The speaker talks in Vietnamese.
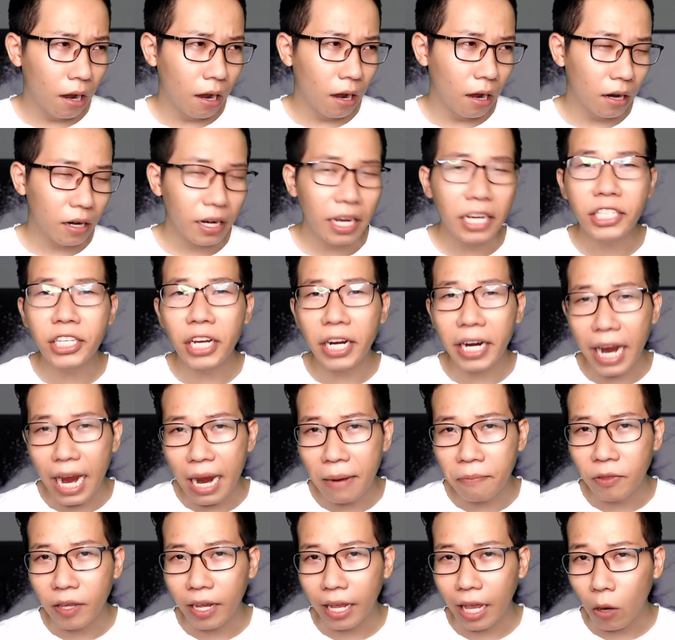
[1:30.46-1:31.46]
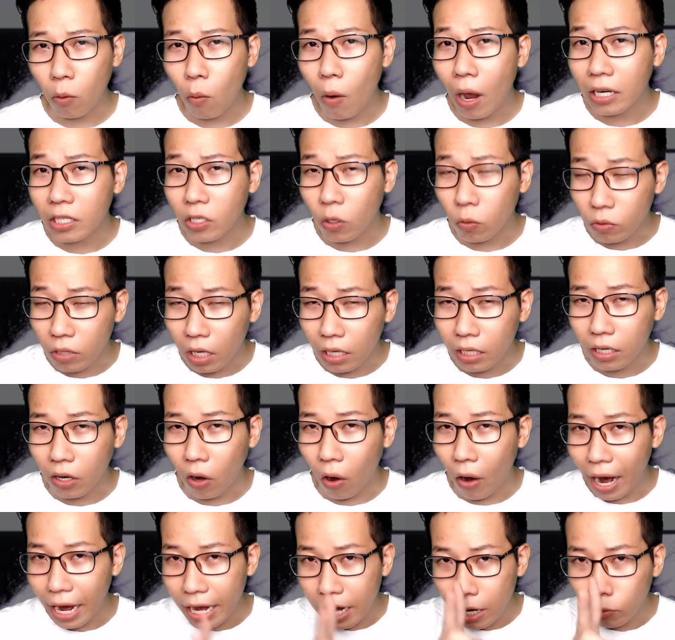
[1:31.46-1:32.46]
khi chơi game thì cái quan trọng nhất có
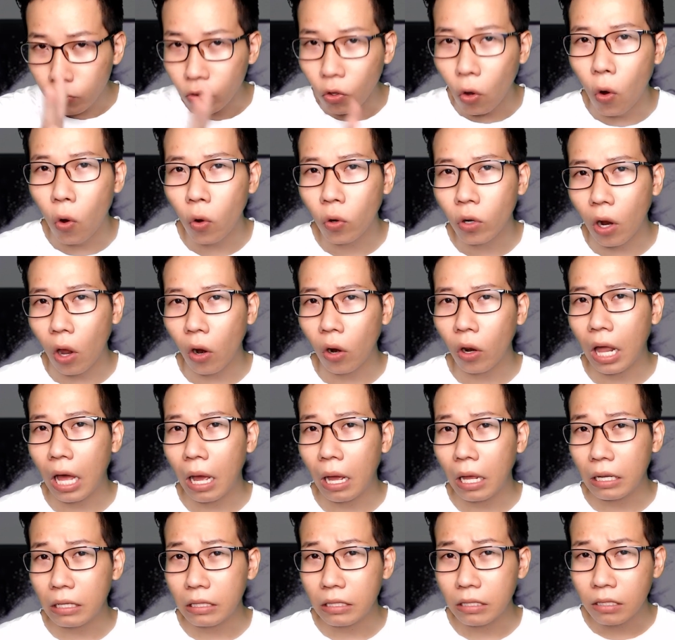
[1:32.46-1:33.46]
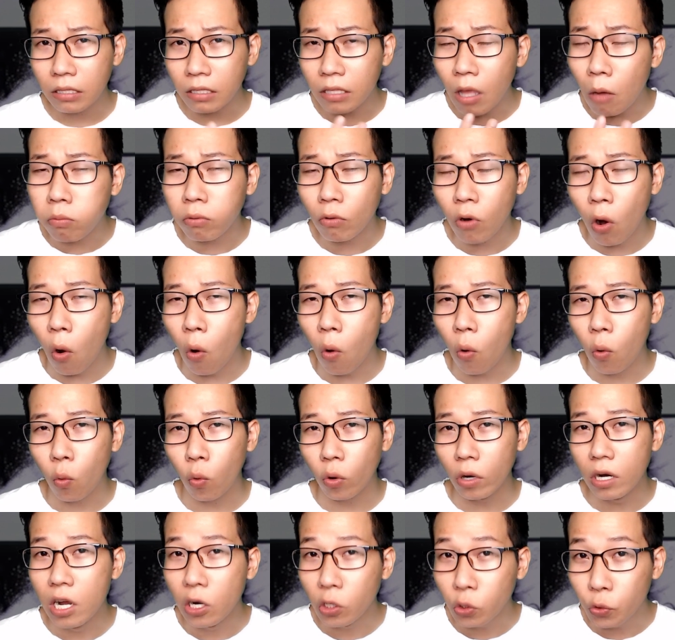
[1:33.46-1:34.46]
hai yếu tố đó là tốc độ
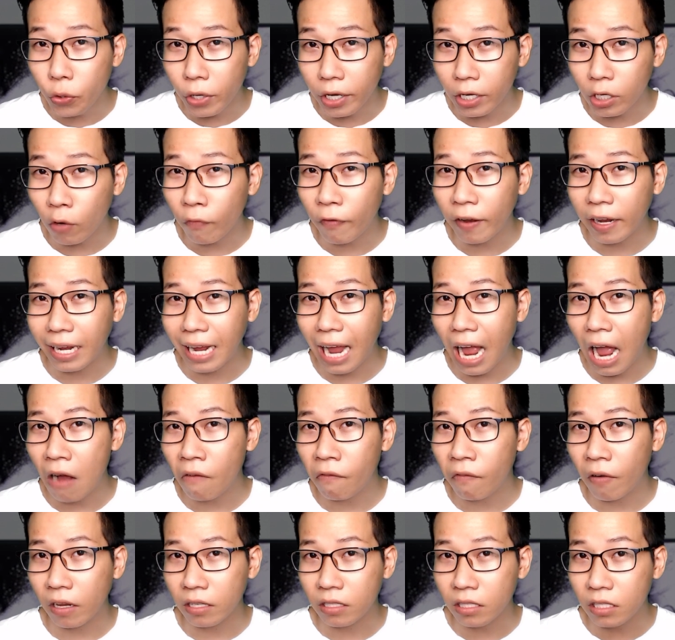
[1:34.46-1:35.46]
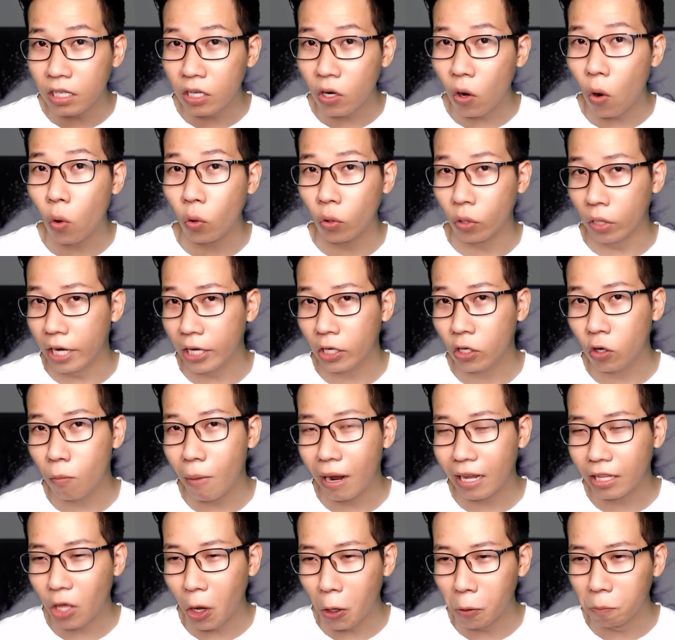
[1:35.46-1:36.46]
của đường truyền nó phải cao và sự ổn định của
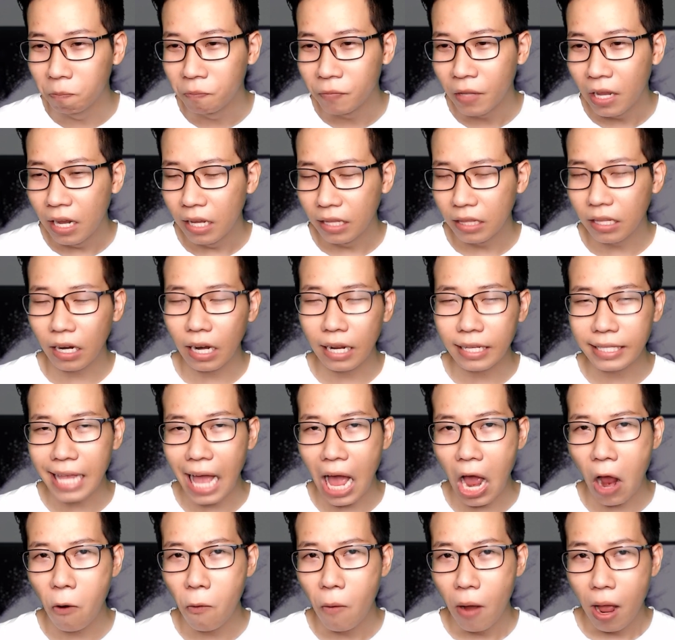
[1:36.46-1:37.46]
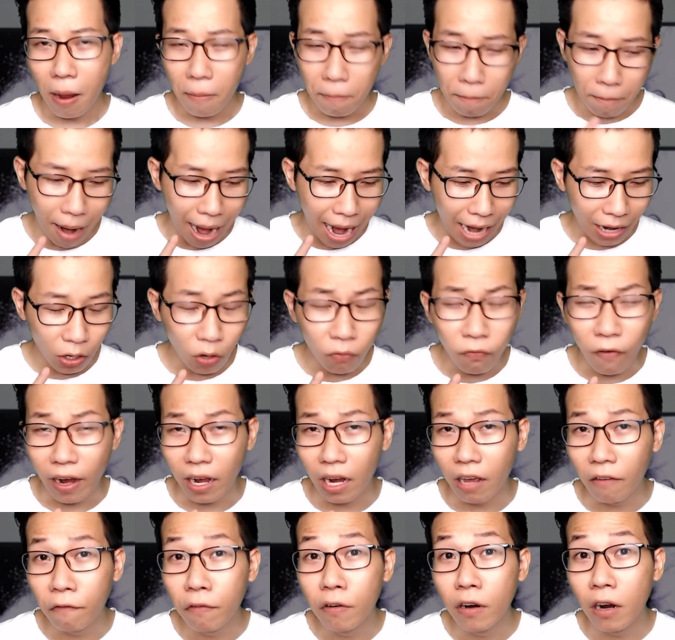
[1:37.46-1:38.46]
băng thông tức là sao mạng nó phải
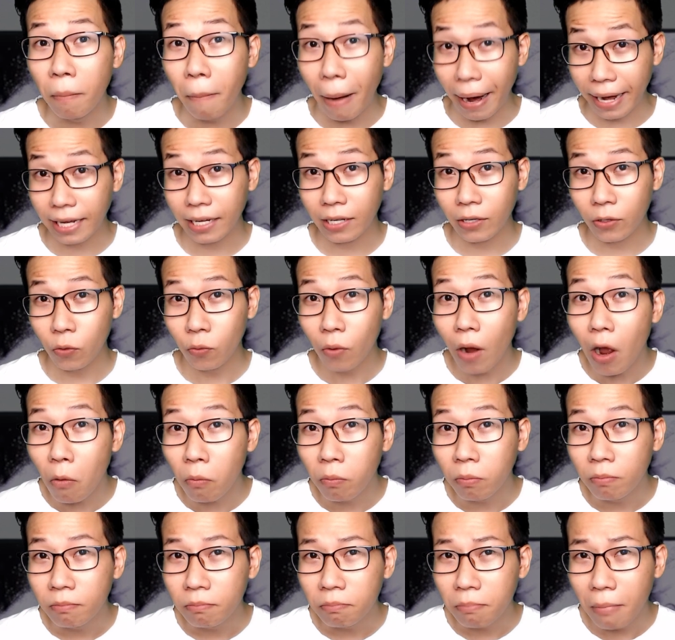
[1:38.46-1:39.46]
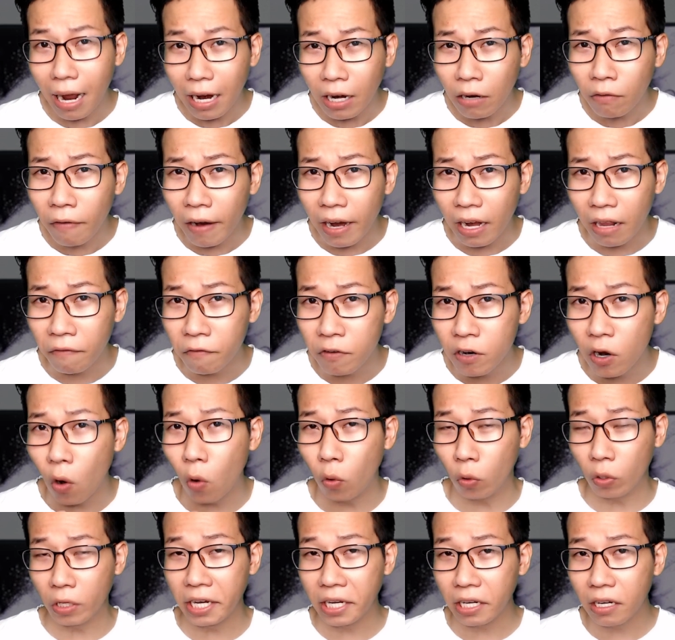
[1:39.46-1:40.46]
là vừa mạnh đúng không mà nó phải là vừa
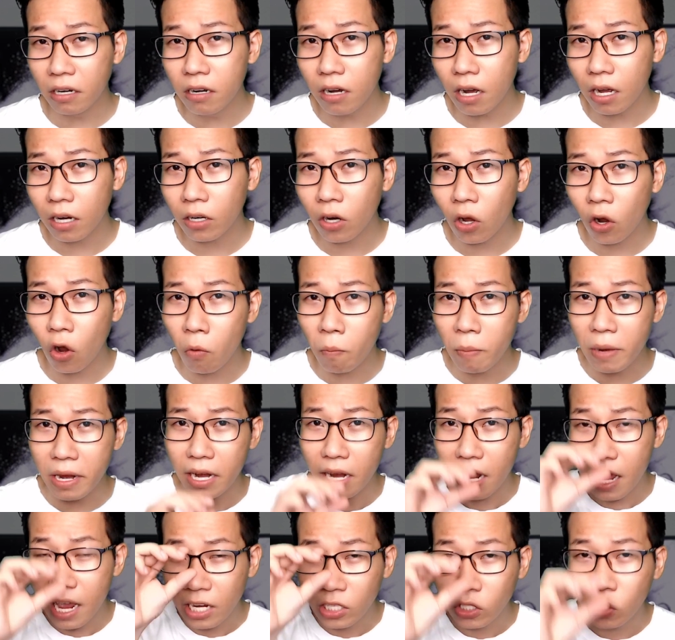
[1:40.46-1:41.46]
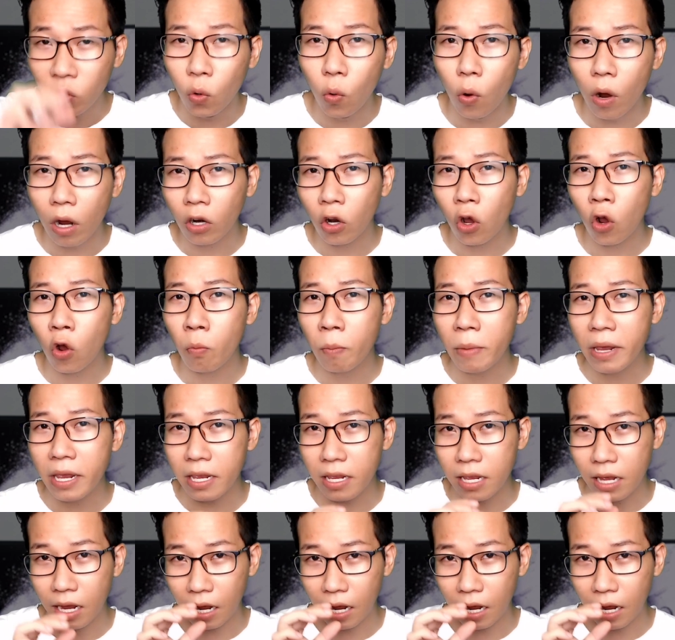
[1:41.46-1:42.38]
ổn định nữa nó không bị lên xuống nó không bị